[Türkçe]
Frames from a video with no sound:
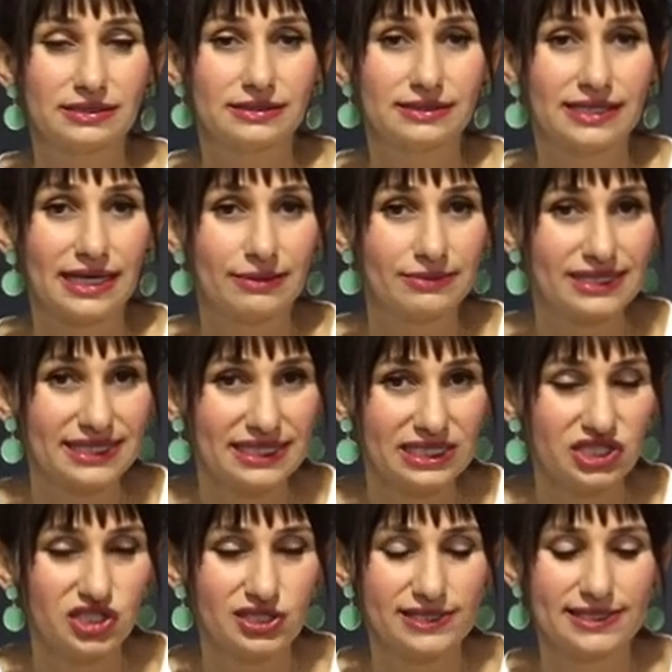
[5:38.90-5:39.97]

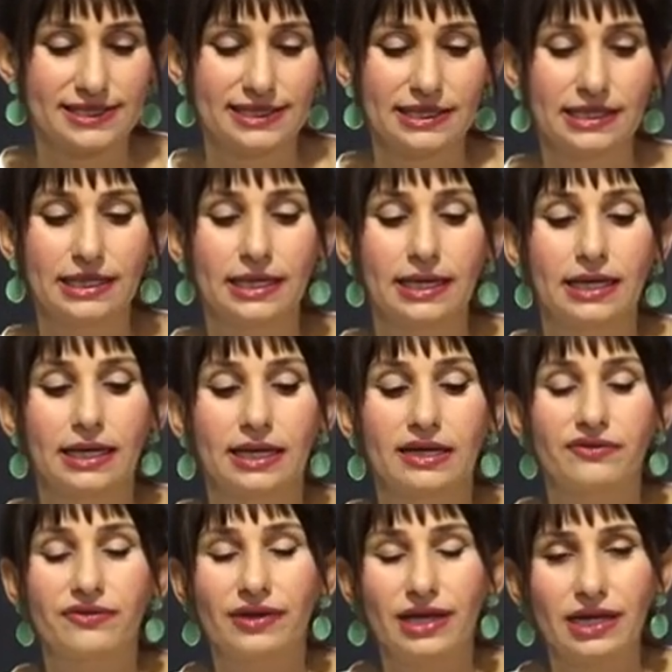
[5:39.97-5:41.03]
temsilcisi
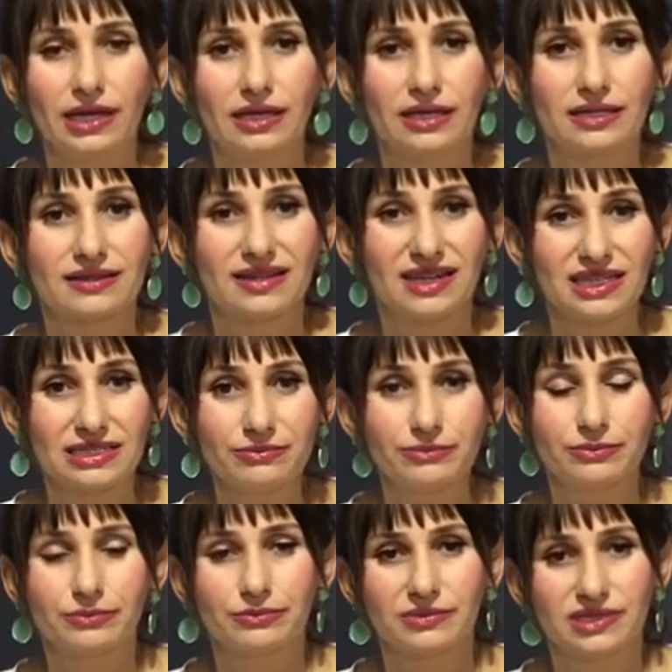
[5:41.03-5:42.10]
ve
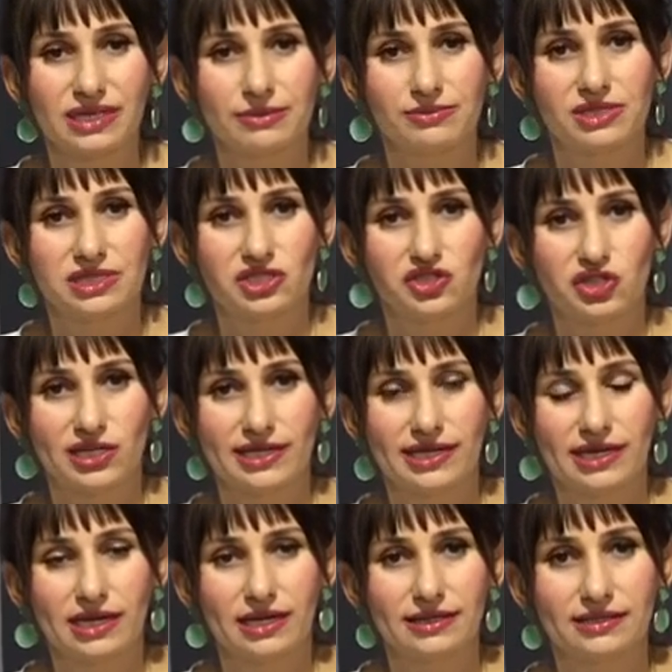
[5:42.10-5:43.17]
takım
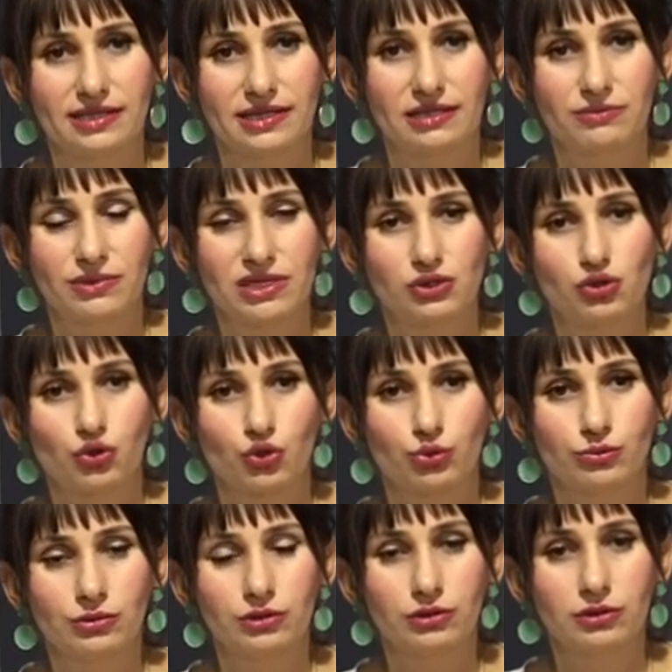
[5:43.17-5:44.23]
temsilcileri yani takımdan
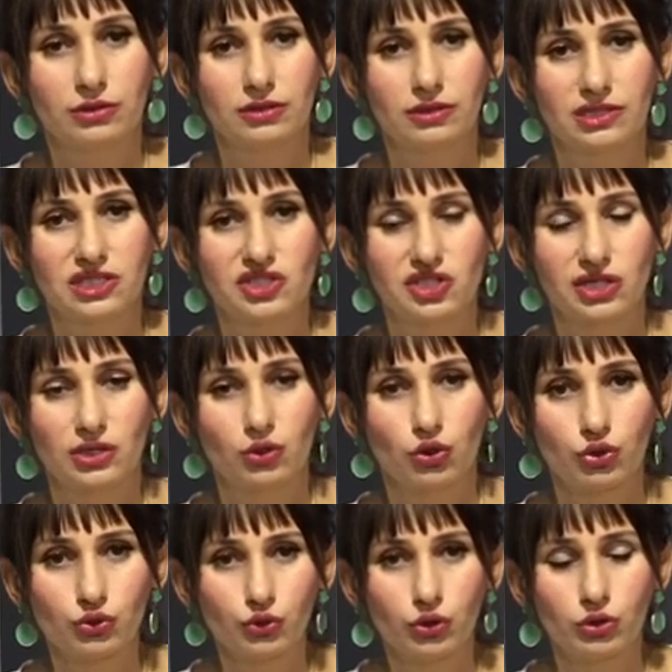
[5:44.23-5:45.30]
sorumlu e, kişiler
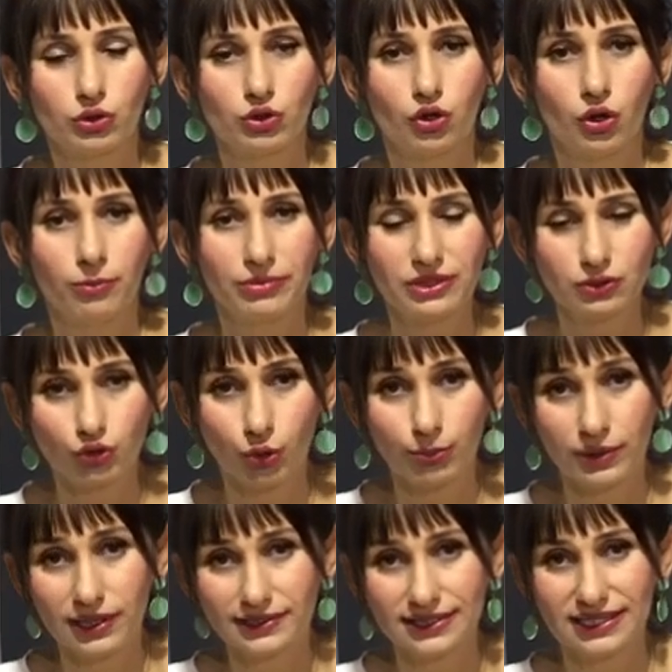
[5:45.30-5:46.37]
orada oluyor. Bir
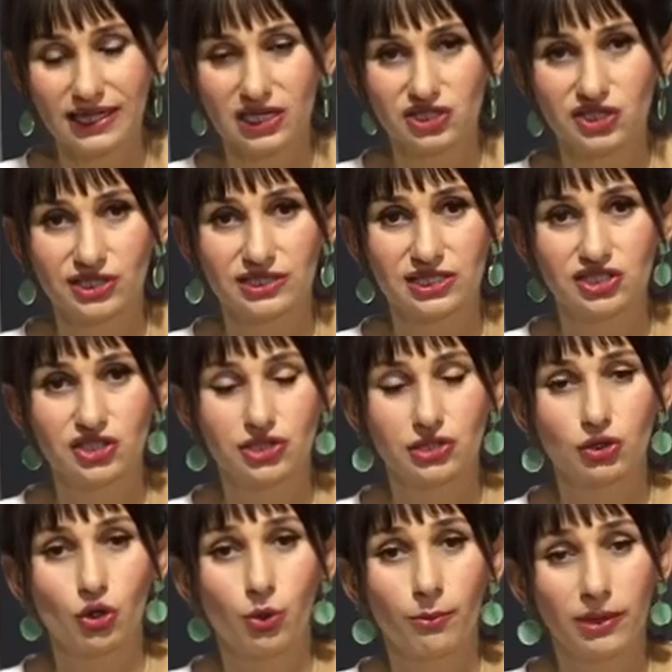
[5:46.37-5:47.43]
toplantı
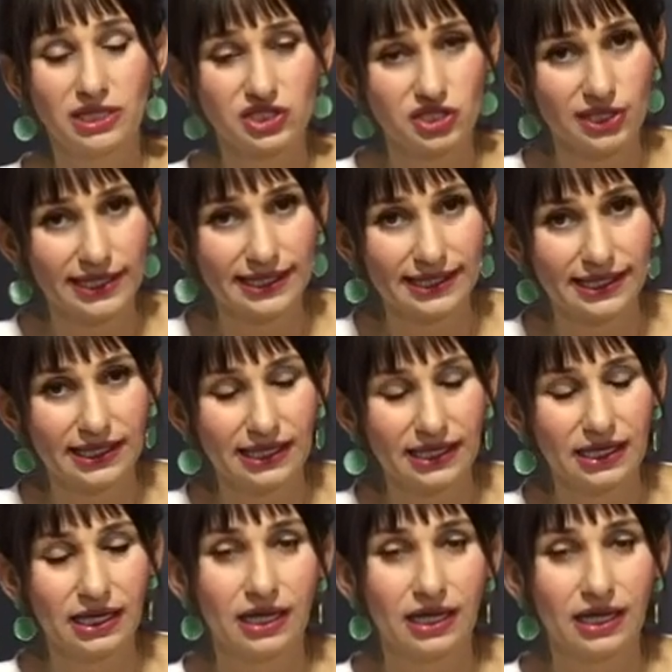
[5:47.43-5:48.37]
gerçekleştiriliyor maçla ilgili.